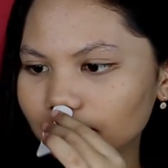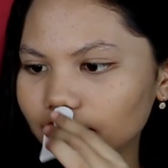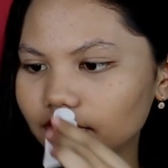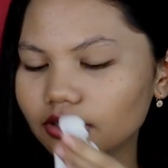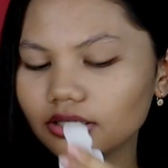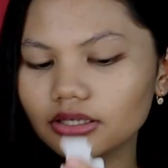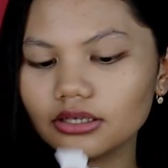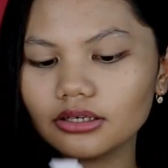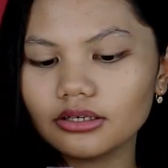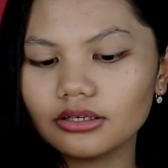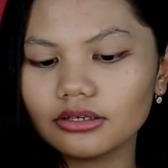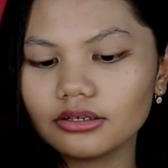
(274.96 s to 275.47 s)

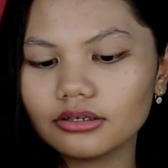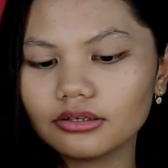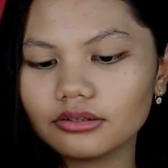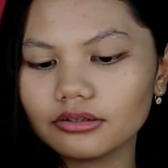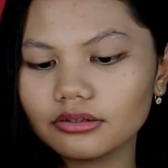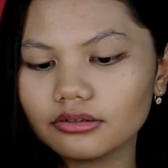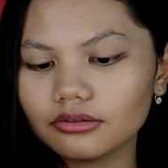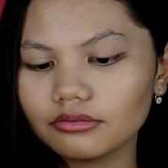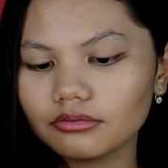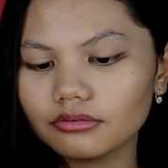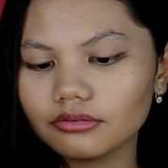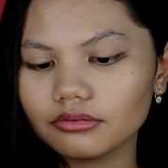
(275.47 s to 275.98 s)
ini
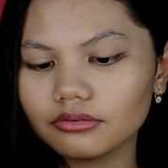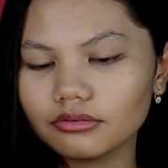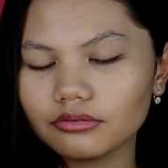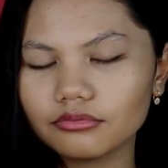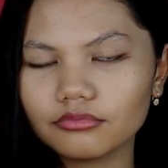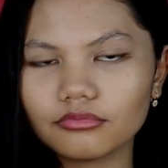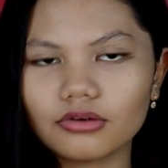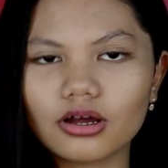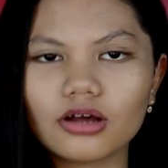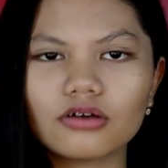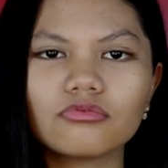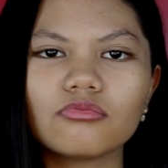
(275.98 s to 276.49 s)

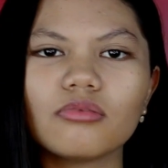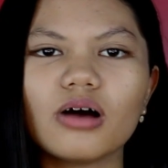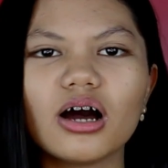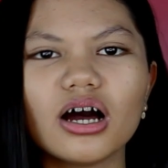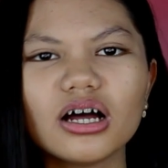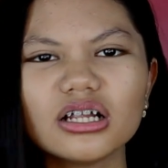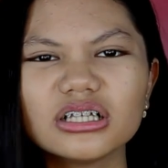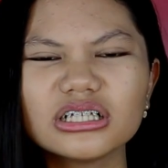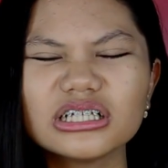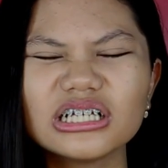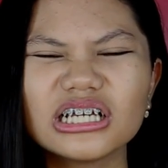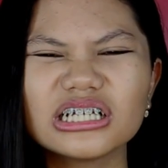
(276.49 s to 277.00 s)
harum
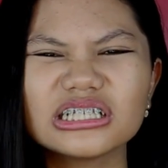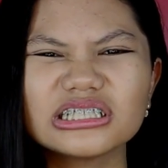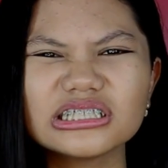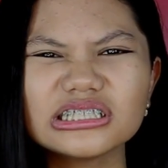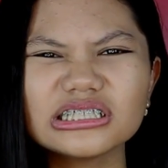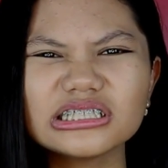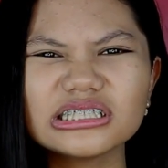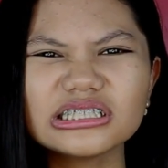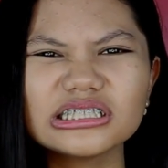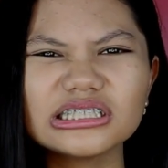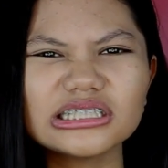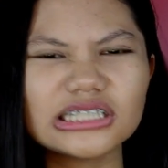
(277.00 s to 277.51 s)
banget gak
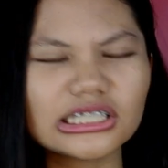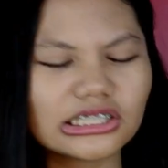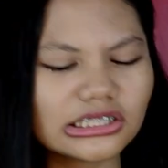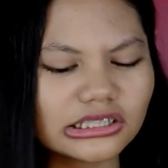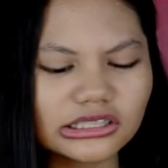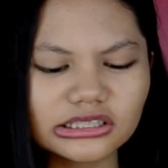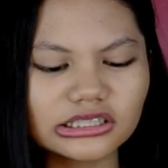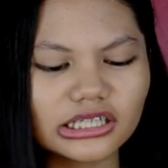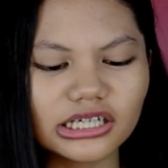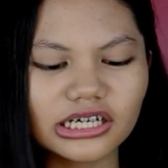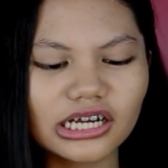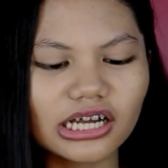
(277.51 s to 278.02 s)
sih ya,
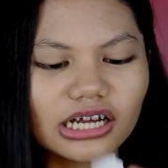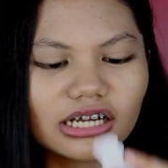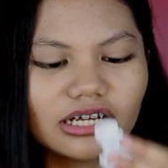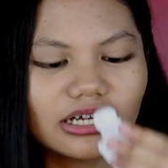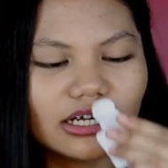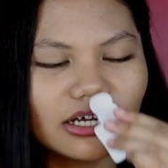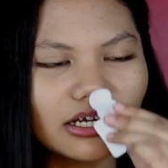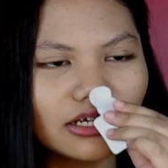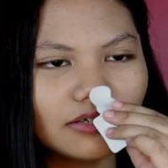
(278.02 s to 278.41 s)
astaga